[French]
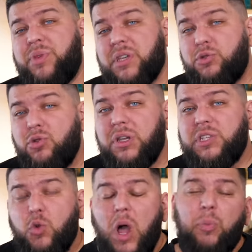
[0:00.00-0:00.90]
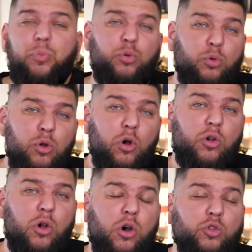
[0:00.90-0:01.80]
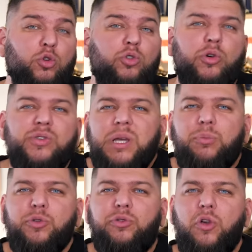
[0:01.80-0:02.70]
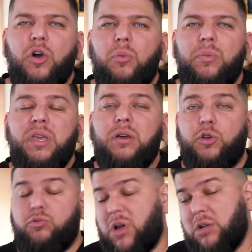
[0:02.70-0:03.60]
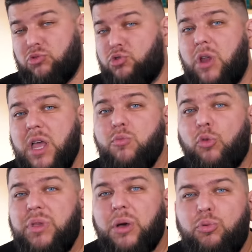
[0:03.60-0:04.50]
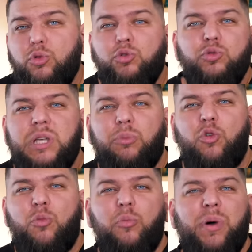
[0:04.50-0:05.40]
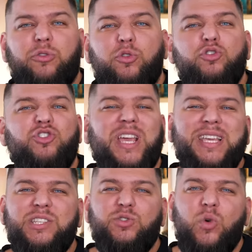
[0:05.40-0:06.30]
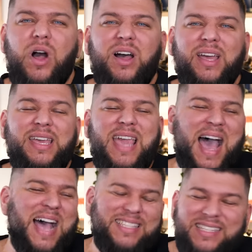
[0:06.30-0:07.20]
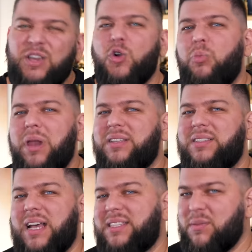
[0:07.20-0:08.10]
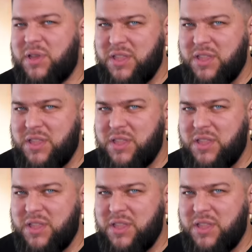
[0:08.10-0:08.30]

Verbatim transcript: Bien sûr, l'histoire pullule encore d'autres imposteurs, mais euh, voilà, ceux-là ils m'ont bien plu, tout simplement parce que chaque histoire est assez complexe à sa